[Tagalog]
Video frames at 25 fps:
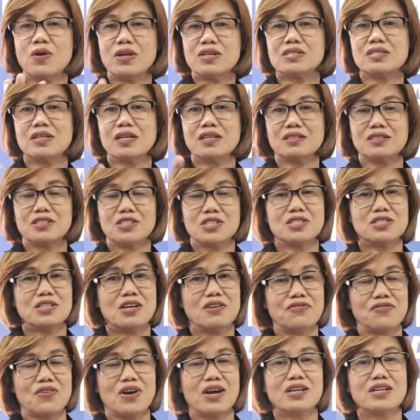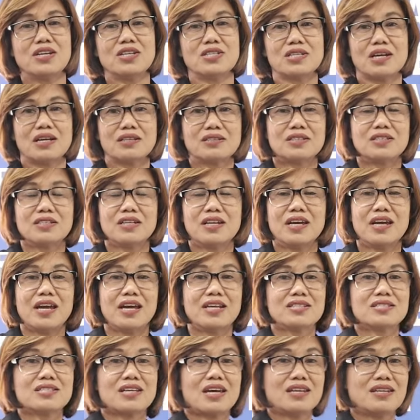Wednesday, Thursday, Friday, Saturday,
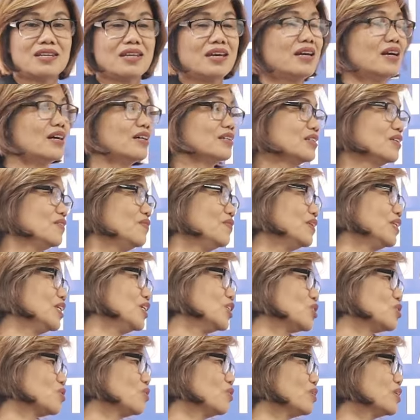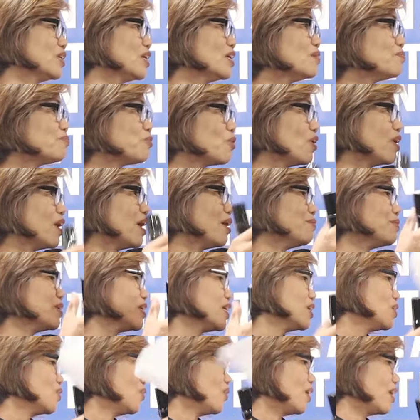and Sunday activities. So ayan po ang
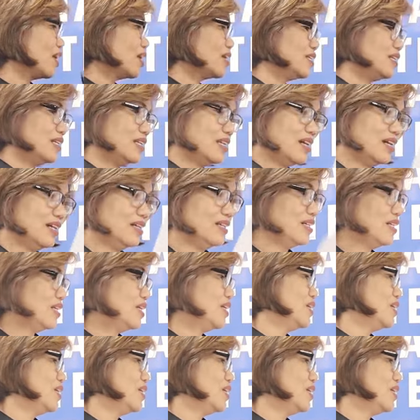aming ginawa kanina.